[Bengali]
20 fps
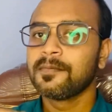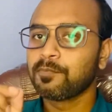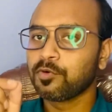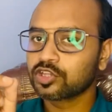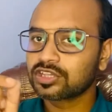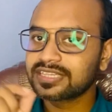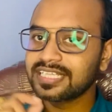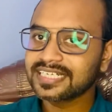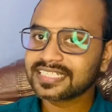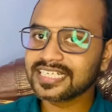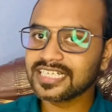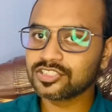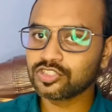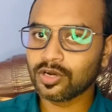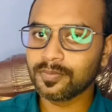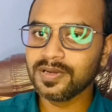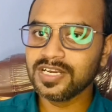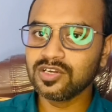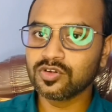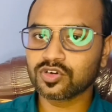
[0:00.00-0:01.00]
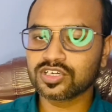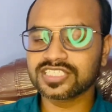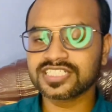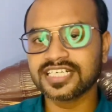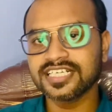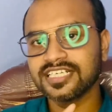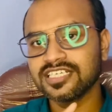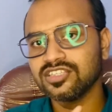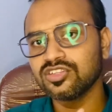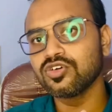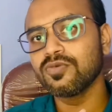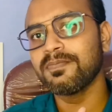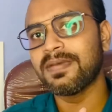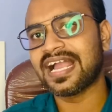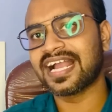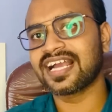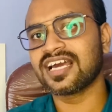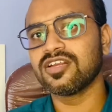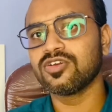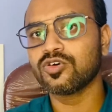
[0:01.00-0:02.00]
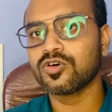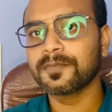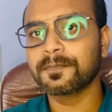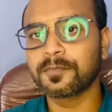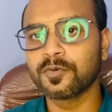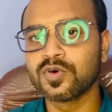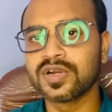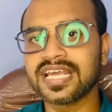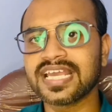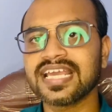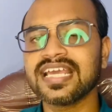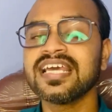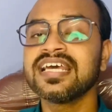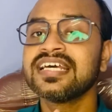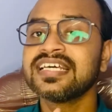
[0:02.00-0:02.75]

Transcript: প্রত্যেকটা জবের লোকেশন কিন্তু ব্যাঙ্গালোর পুনে